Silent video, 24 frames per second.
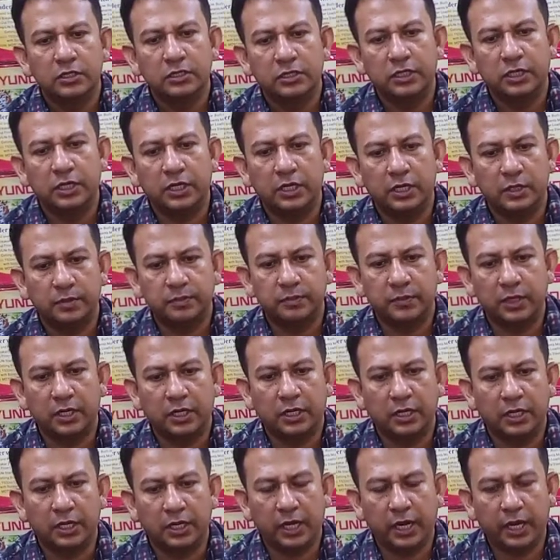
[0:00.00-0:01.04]
যে
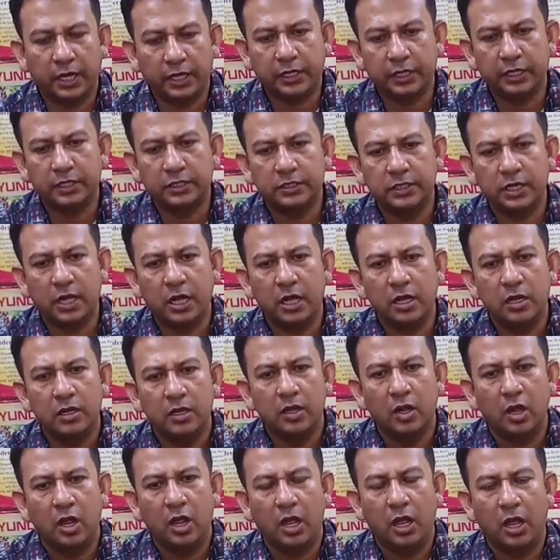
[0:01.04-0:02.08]
এক একটা
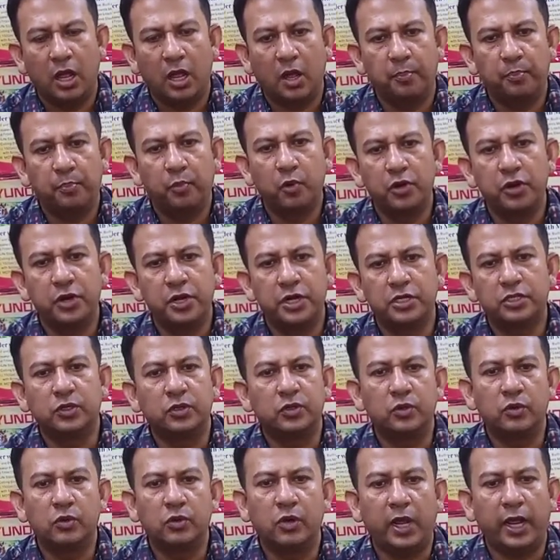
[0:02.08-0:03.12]
পণ্যের
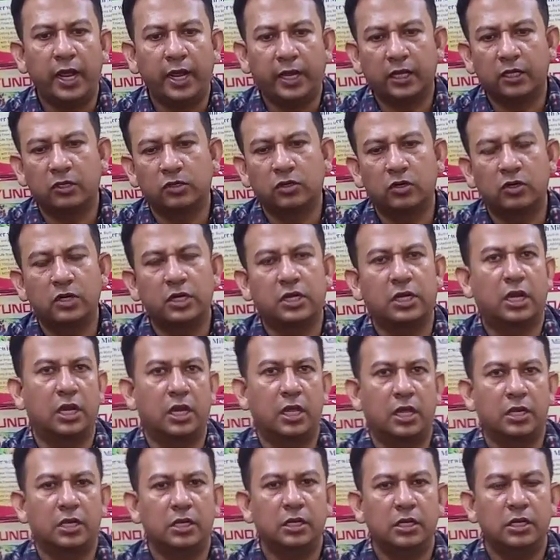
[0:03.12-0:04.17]
জন্য এক এক ধরনের
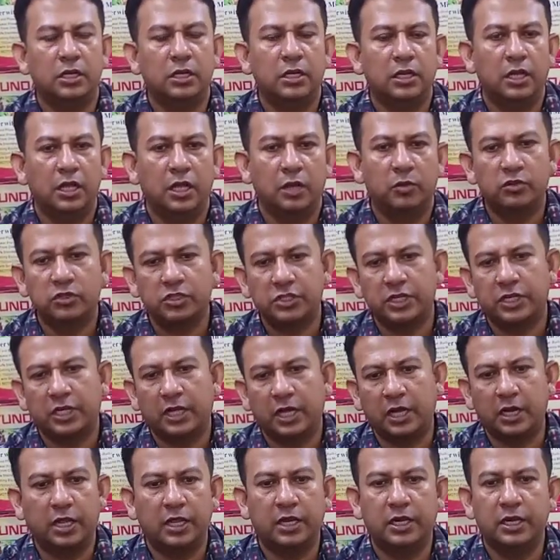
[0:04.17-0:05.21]
কালার এবং সে
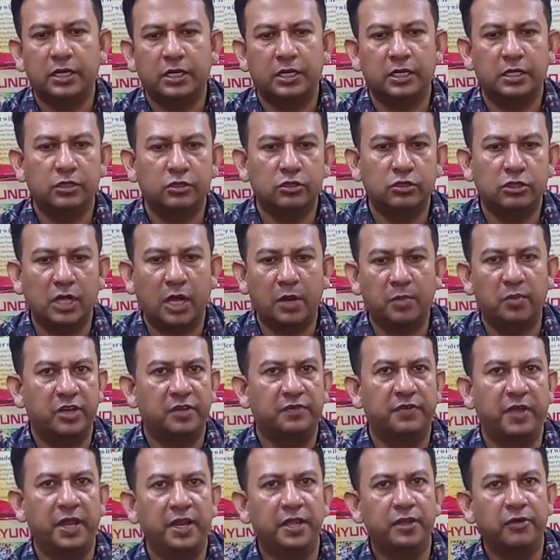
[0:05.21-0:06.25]
কালারের কিন্তু দাম
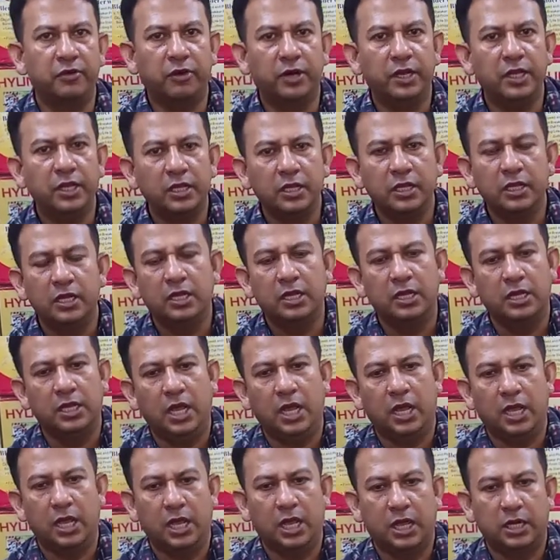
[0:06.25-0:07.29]
অনেক ভ্যারি করে
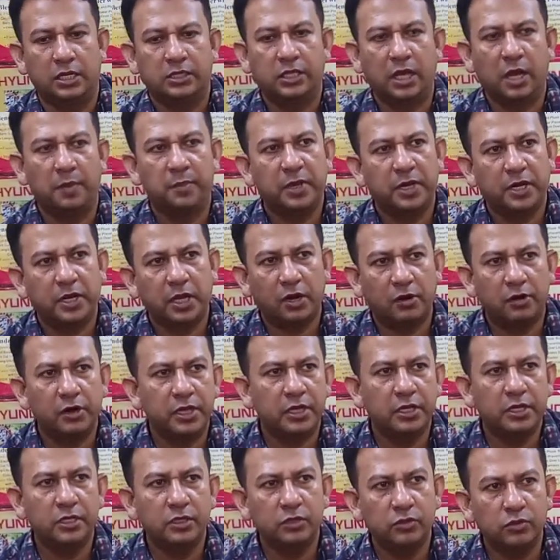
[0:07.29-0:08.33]
দামের
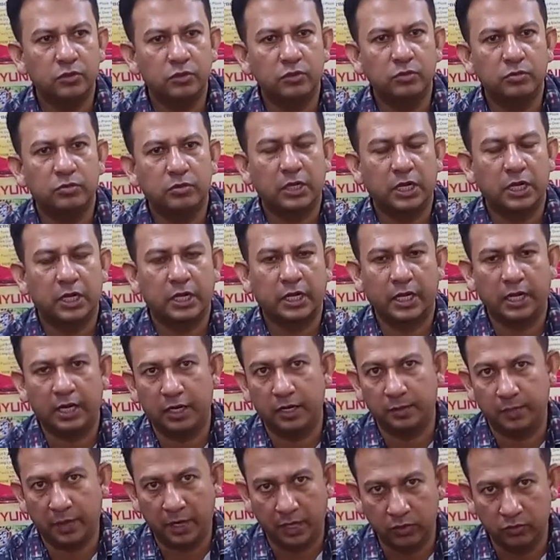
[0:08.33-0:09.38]
কারণেই কিন্তু
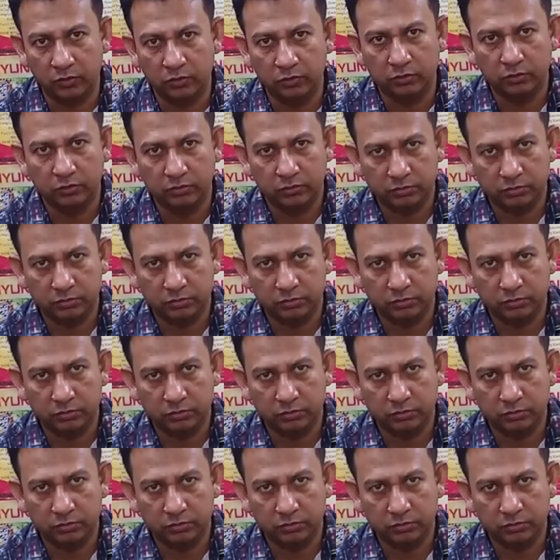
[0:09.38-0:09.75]
কালারের মানও